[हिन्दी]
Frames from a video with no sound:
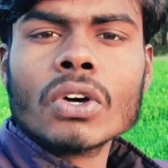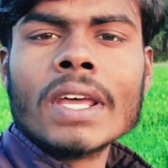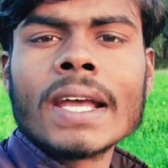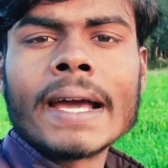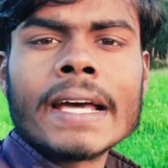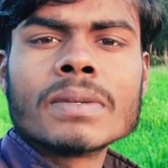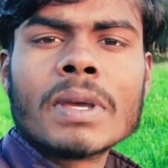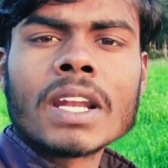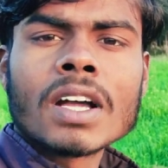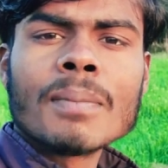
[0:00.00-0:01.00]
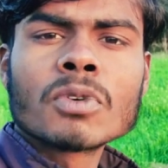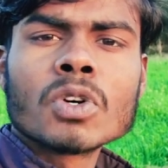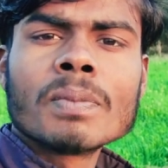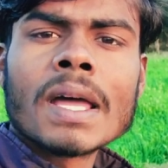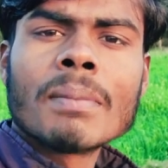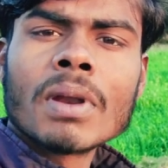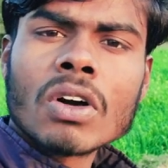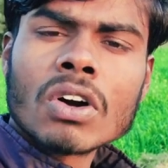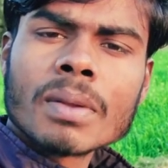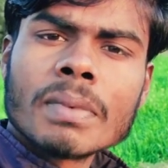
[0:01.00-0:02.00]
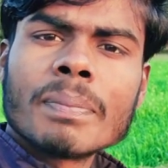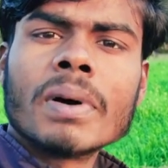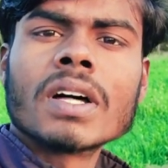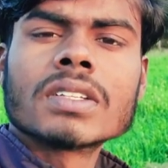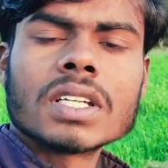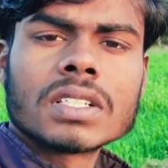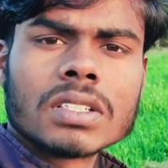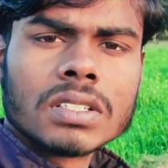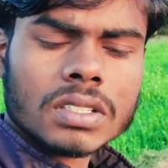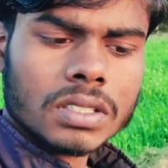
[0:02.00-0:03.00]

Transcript: सो तो है गाइस वेलकम टू माय ब्लॉन में फसट